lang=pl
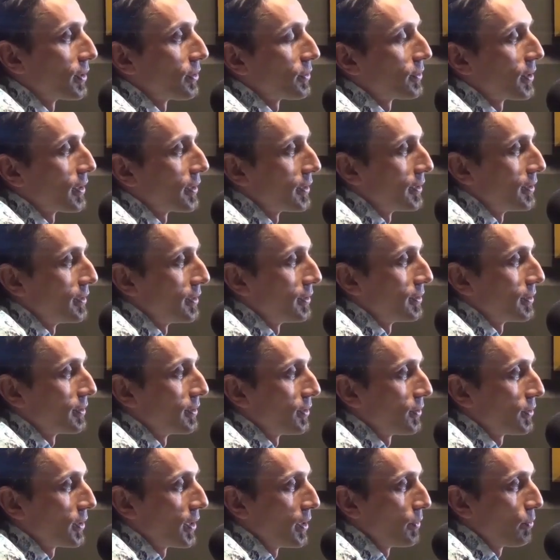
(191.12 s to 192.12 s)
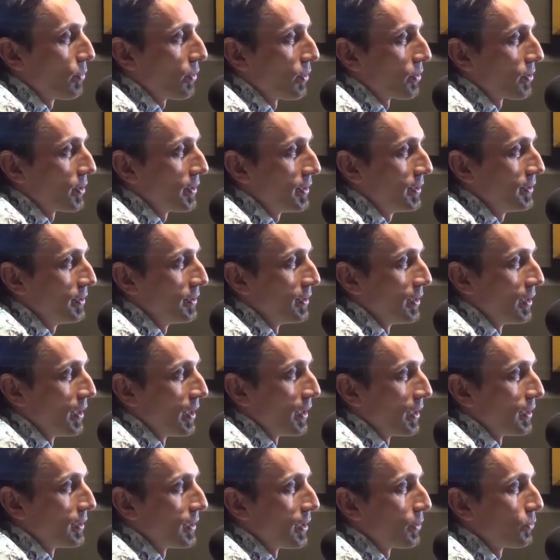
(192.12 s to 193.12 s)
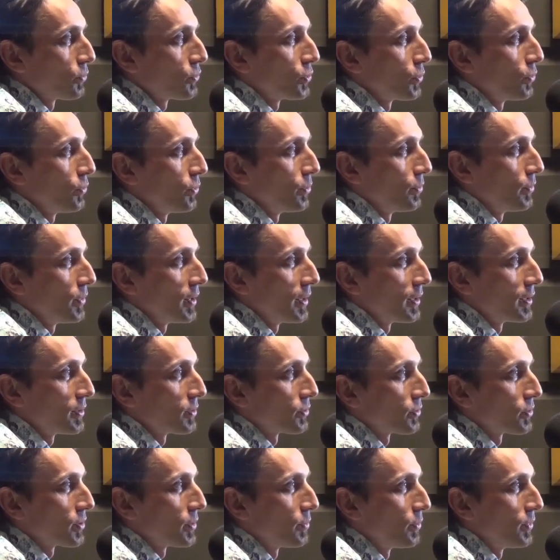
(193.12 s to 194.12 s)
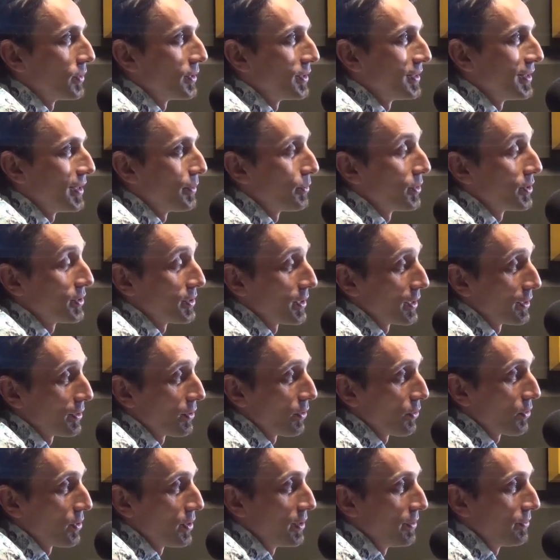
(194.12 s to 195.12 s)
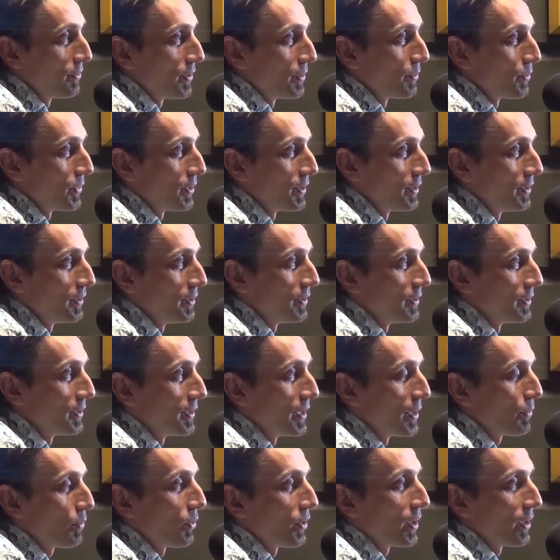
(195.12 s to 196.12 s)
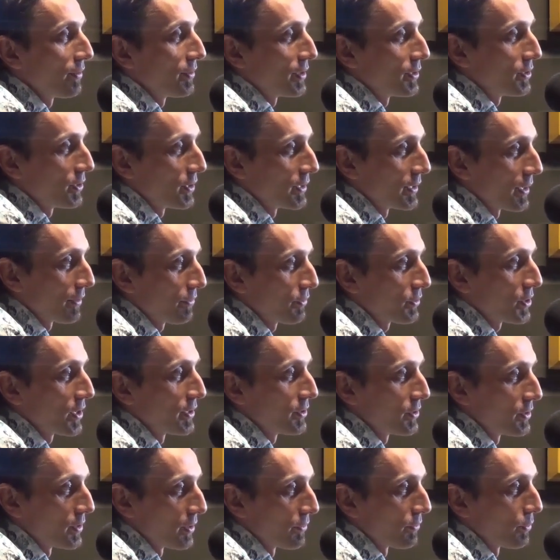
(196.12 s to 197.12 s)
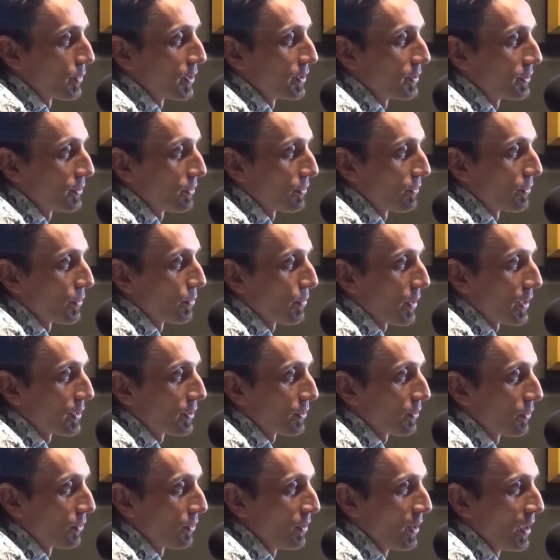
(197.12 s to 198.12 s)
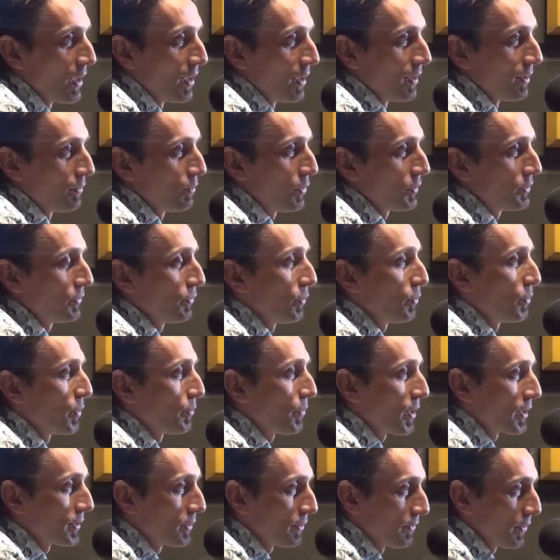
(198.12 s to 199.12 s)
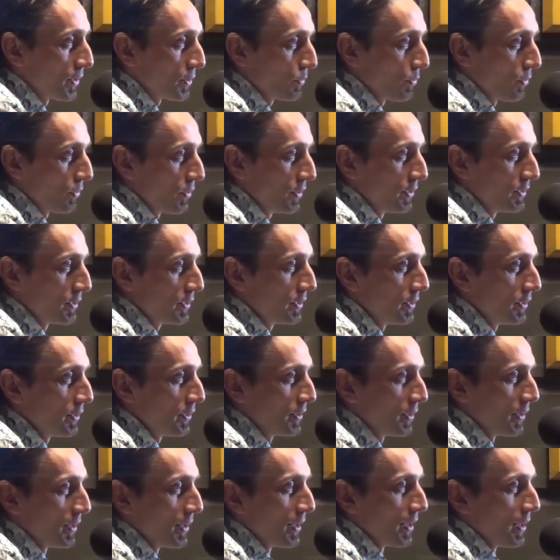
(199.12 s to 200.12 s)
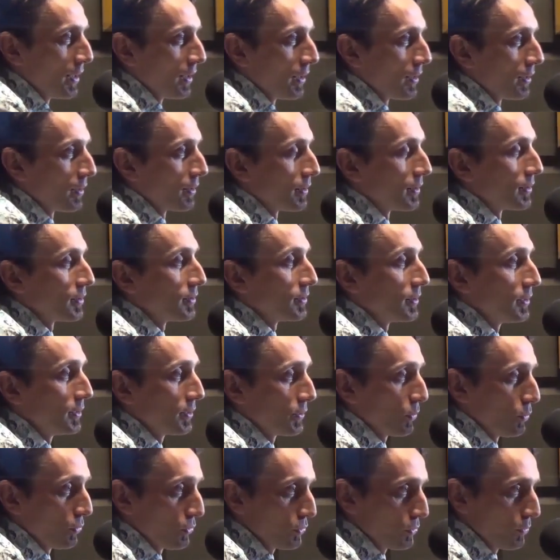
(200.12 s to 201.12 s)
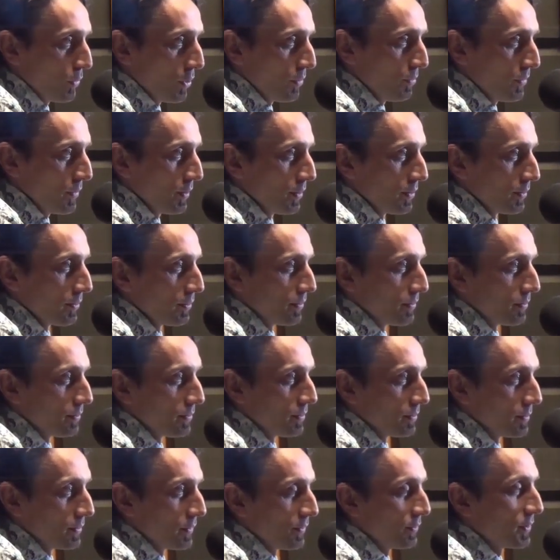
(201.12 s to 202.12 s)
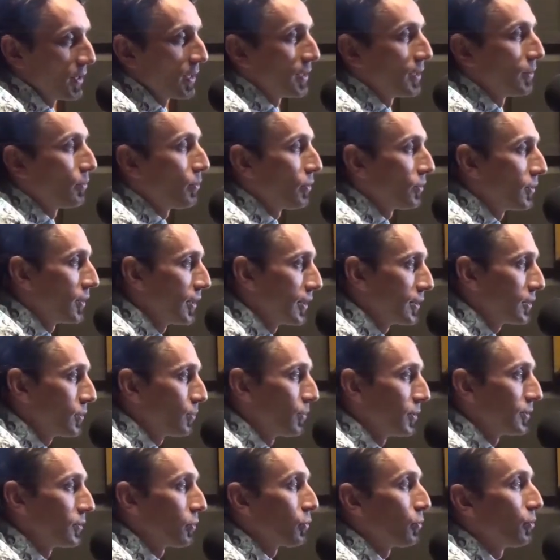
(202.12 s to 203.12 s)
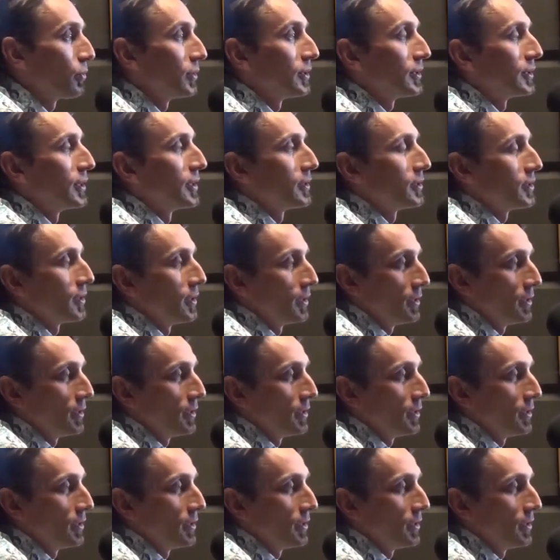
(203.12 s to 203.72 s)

do tej, do tej pory. Nauczyły mnie, żeby nie być nadgorliwym i nie pojawiać się za wcześnie w miejscu wypadku. Pozwólmy pracować policji e, i służbom. Wtedy podjedźmy, zróbmy zdjęcie